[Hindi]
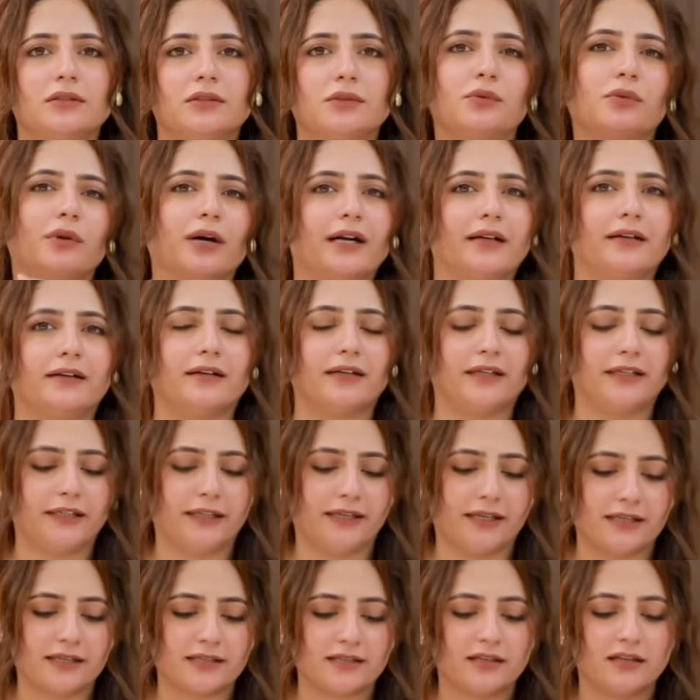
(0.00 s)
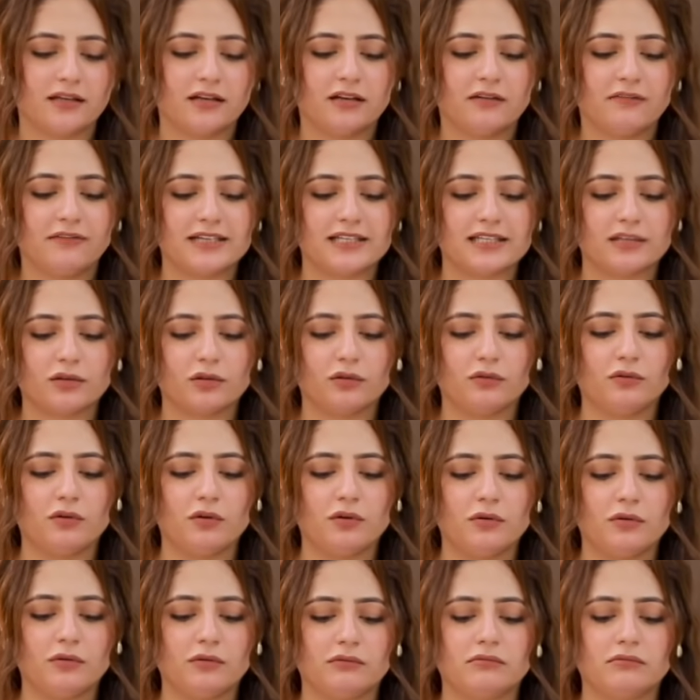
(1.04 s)
टू हंड्रेड यस वैसे तो वो
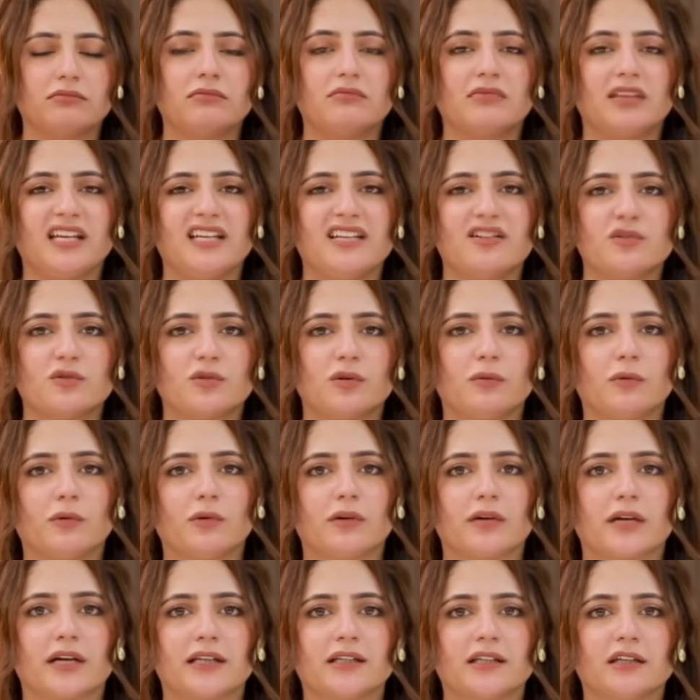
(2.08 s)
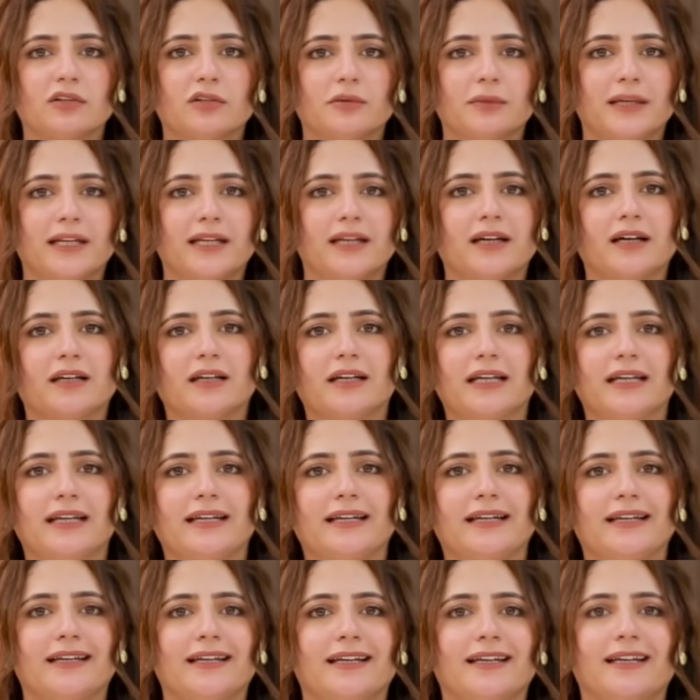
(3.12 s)
तीन सौ बोल रहा था तो मैंने कहा नहीं
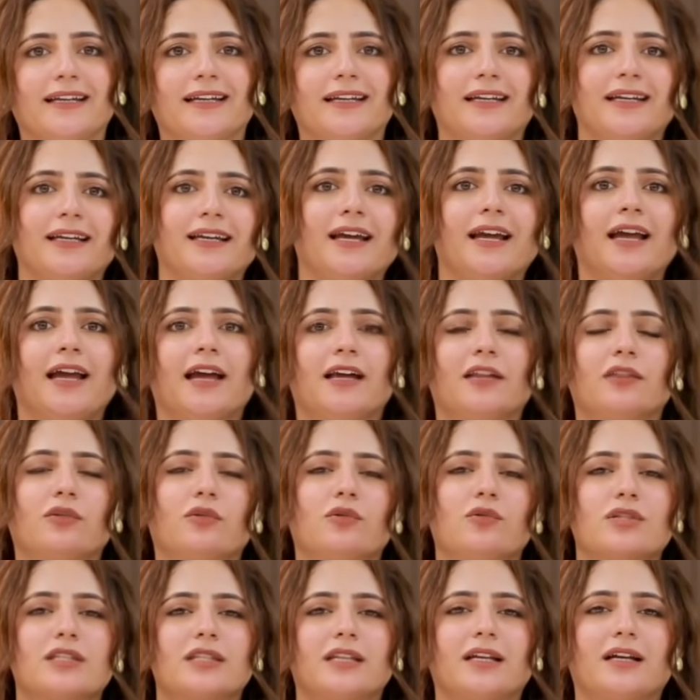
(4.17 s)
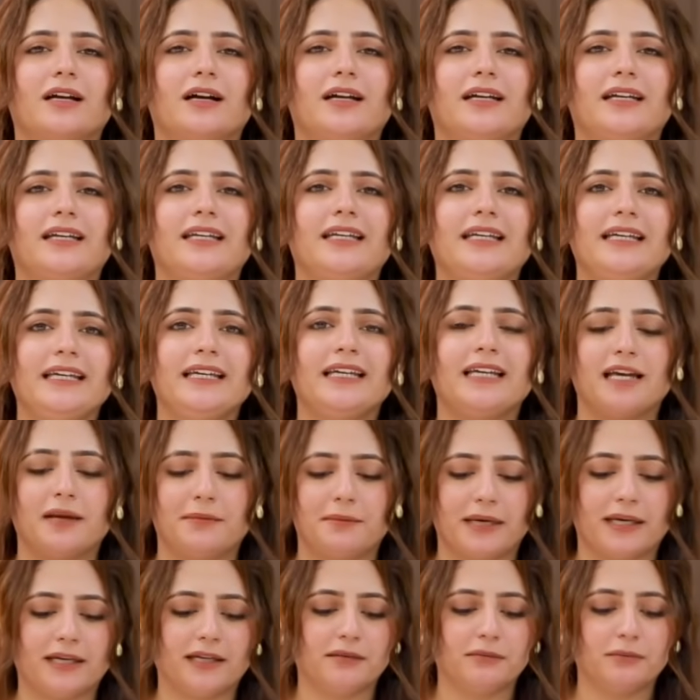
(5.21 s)
नहीं नहीं नहीं नहीं तो उसने कहा ठीक है
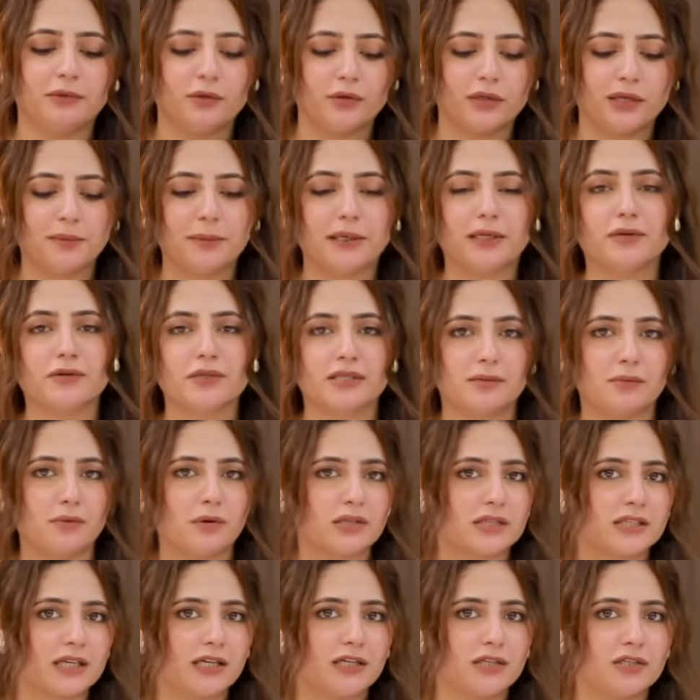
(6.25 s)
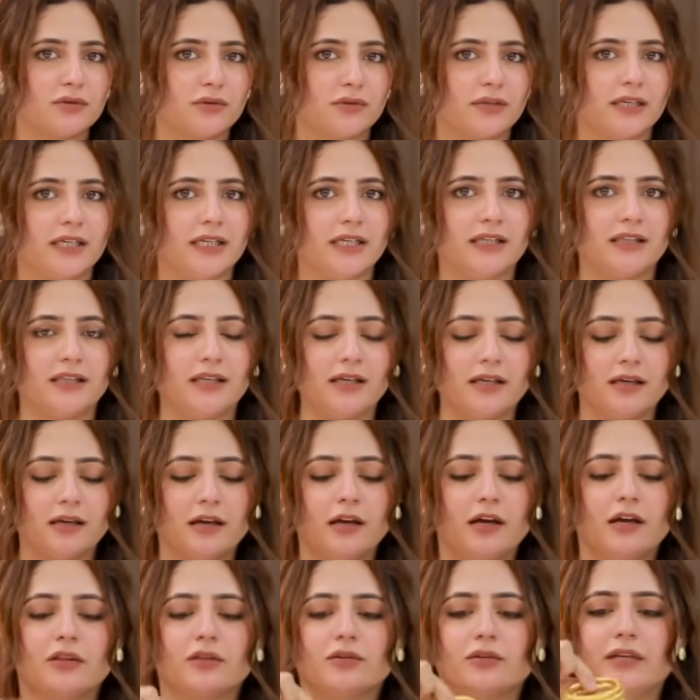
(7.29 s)
मैडम क्योंकि मैंने उससे बहुत सारी ज्वेलरी ली थी
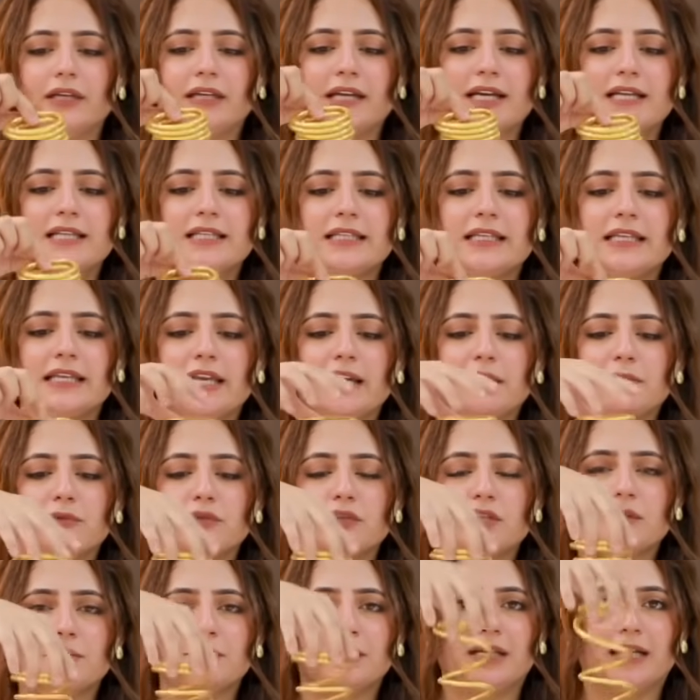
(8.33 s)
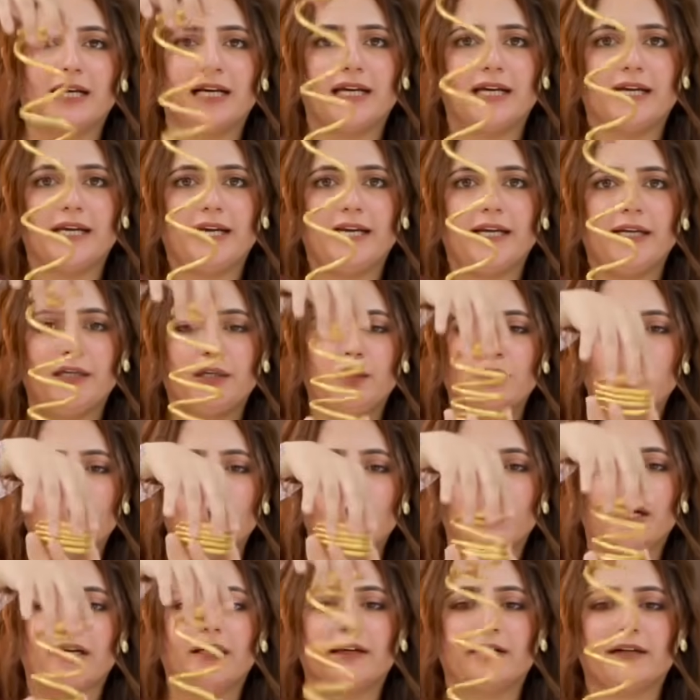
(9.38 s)
तो यस ये मुझे मिला है टू
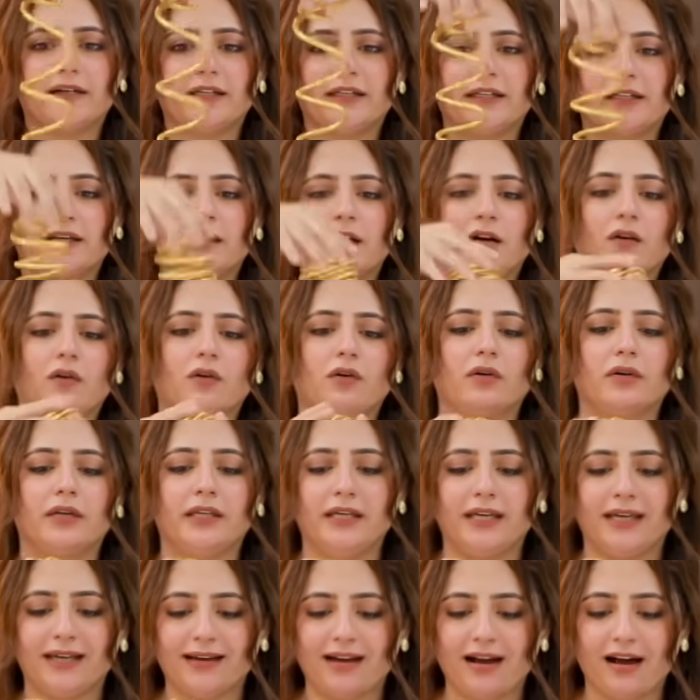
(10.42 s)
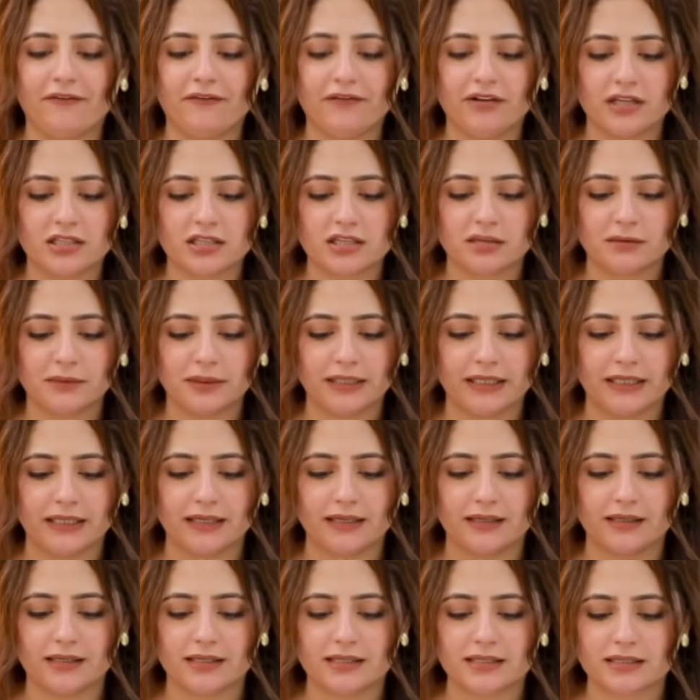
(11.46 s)
हंड्रेड का और ये काफ़ी अच्छा
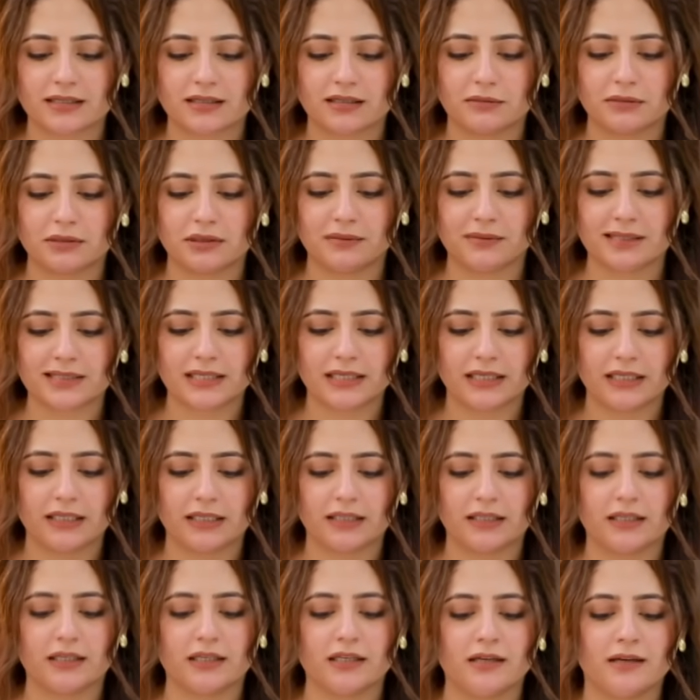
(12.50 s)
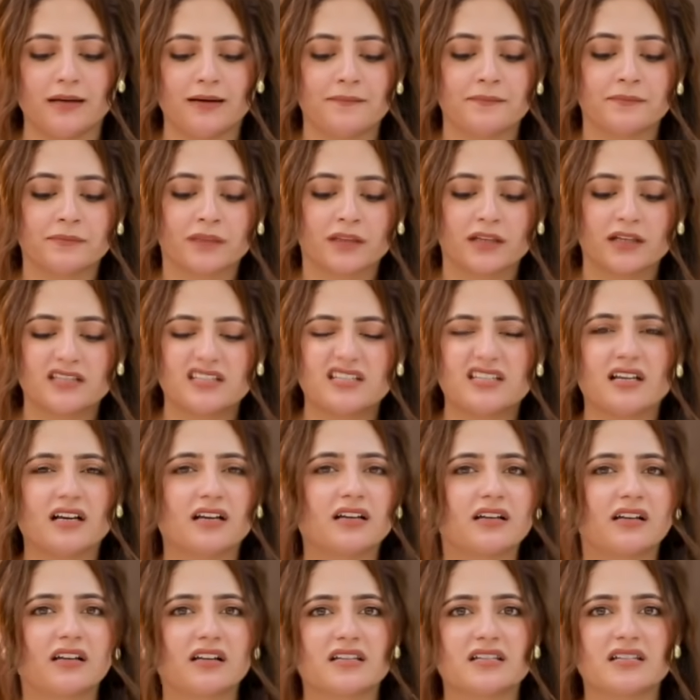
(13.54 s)
मटेरियल है इसका मतलब ऐसे ही नहीं है कि
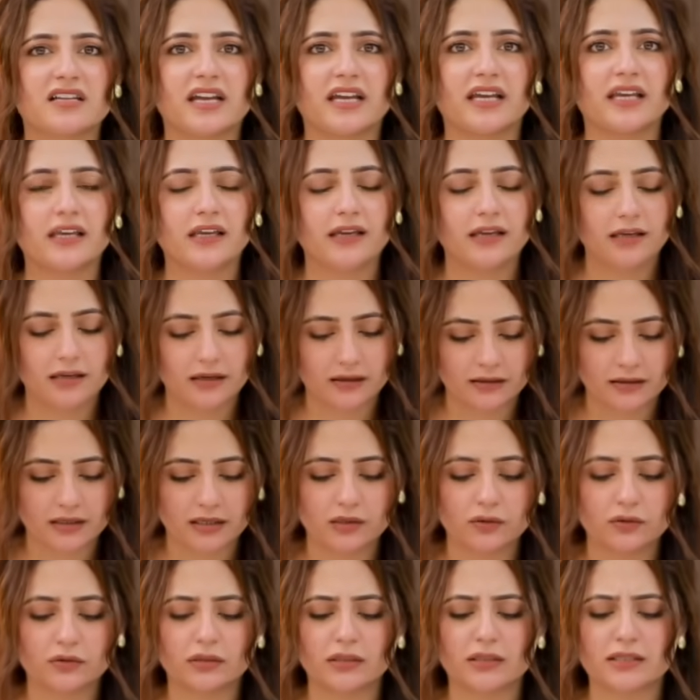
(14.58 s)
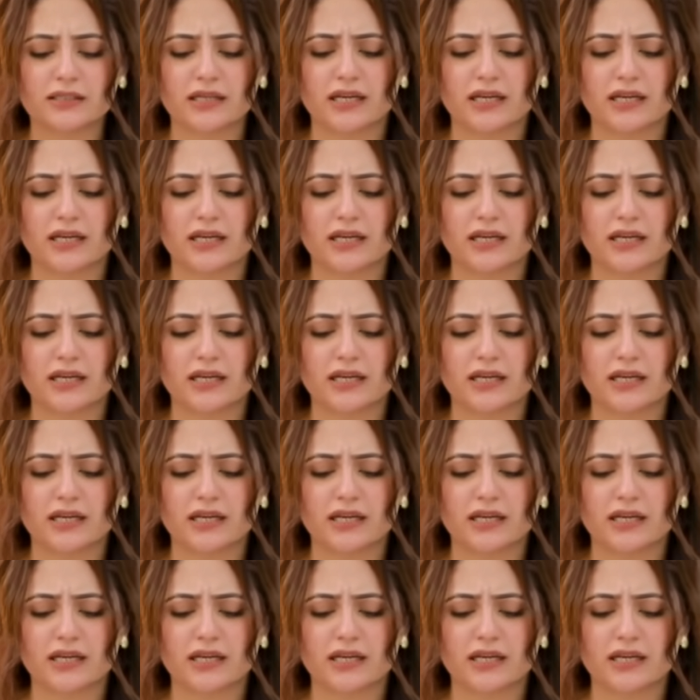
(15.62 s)
जंग लग जाएगी या रंग उतर